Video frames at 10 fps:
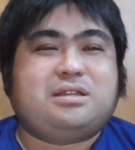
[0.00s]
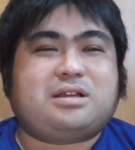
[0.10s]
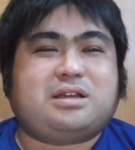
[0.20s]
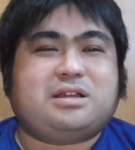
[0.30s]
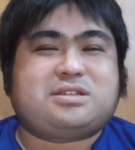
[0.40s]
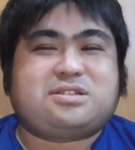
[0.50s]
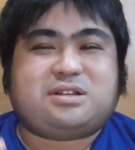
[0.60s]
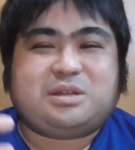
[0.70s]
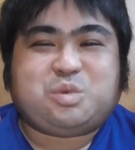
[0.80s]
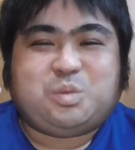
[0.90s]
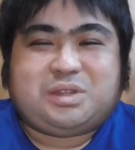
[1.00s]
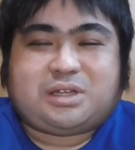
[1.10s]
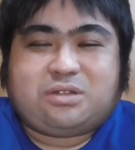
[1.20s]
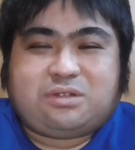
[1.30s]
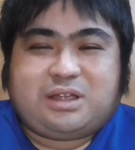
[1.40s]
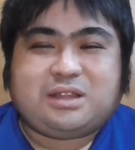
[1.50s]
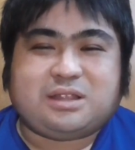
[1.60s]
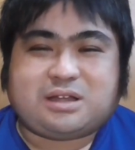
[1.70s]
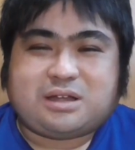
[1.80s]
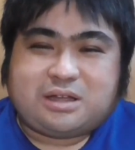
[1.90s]
なんかスライムみたいのね
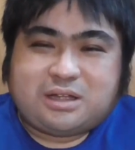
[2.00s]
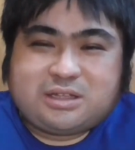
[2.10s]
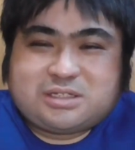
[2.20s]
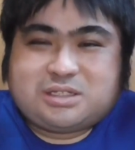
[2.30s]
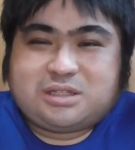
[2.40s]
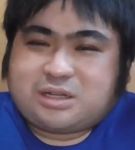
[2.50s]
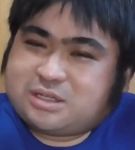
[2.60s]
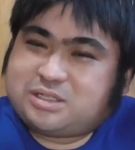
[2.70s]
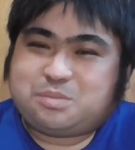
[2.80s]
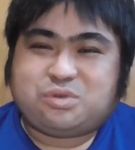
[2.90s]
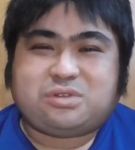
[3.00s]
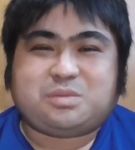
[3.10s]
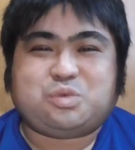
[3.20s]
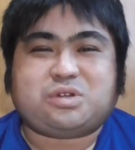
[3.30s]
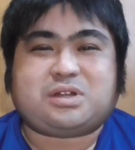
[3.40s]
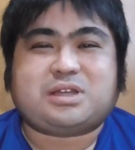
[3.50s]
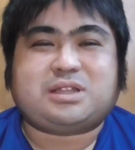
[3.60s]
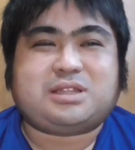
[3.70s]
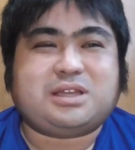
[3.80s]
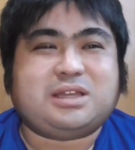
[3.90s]
なんかなんか自分でぶっか
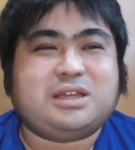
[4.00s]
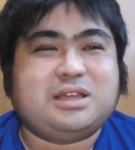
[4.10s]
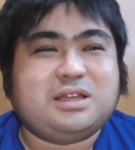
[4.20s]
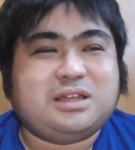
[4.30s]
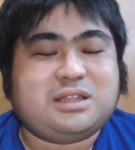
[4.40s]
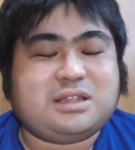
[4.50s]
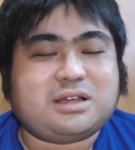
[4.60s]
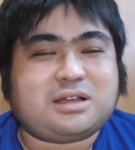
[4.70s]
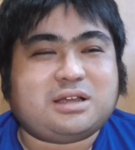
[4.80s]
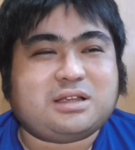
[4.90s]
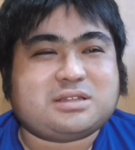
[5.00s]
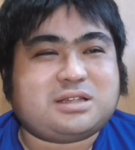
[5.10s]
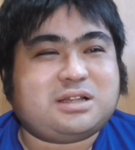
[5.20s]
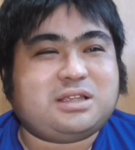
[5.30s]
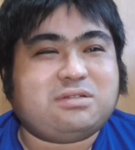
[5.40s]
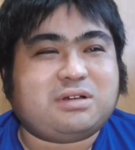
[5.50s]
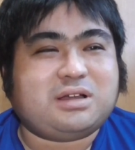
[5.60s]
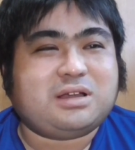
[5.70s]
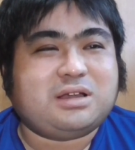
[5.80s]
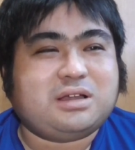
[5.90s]
けてなんかさらに
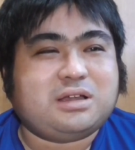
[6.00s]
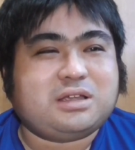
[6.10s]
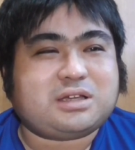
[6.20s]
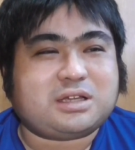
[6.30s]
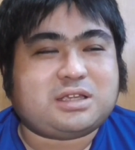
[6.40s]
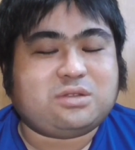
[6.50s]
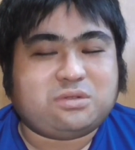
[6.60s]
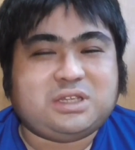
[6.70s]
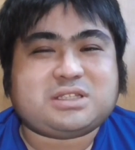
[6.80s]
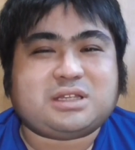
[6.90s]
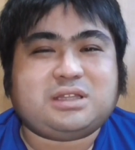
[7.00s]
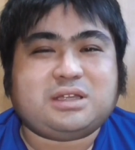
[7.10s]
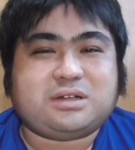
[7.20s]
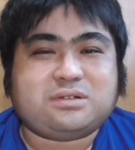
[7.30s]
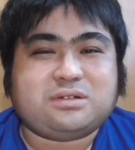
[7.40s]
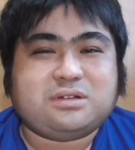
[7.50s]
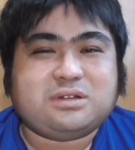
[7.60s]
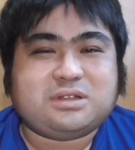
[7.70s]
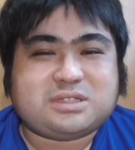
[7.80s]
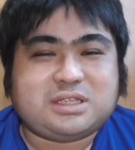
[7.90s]
はヒカキンの兄さんである
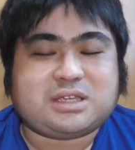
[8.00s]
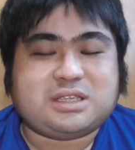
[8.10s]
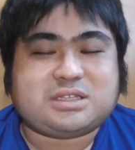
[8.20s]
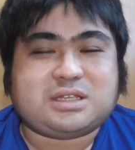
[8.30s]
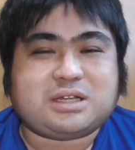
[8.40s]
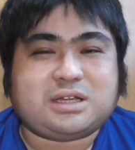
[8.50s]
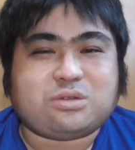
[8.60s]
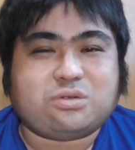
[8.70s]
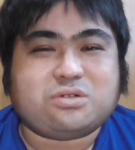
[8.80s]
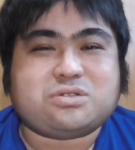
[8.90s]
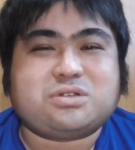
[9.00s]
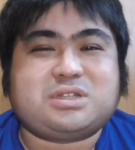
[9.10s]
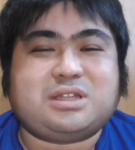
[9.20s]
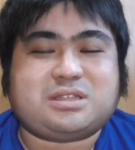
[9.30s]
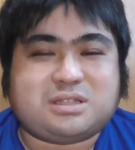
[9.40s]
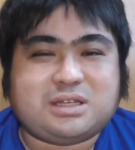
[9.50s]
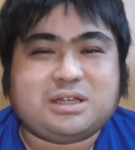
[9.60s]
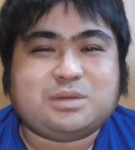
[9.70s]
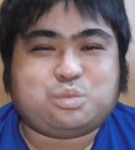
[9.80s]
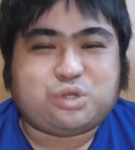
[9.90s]
セイキンさんが登場してですね
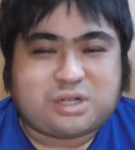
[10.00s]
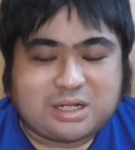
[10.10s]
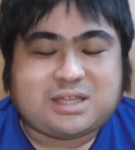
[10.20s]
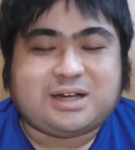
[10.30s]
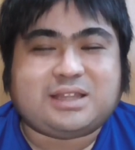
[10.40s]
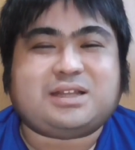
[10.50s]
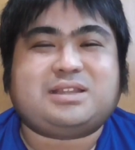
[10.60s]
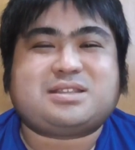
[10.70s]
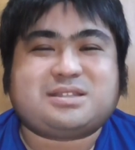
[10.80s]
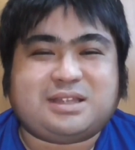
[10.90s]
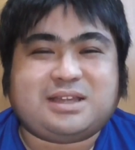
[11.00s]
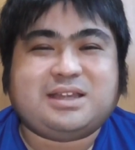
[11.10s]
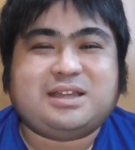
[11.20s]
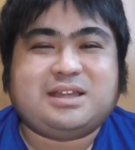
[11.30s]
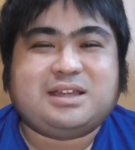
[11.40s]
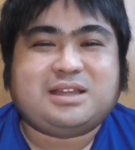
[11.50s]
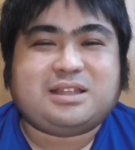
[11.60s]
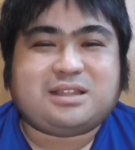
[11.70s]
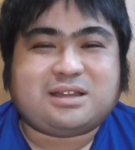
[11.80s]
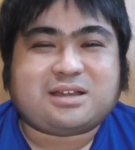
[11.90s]
ぶっかけられたりですね
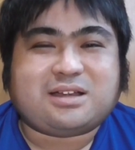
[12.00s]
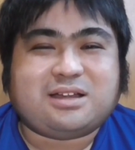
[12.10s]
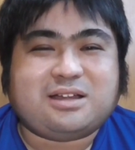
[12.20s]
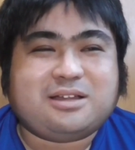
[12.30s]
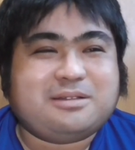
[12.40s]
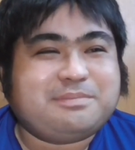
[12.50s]
なんか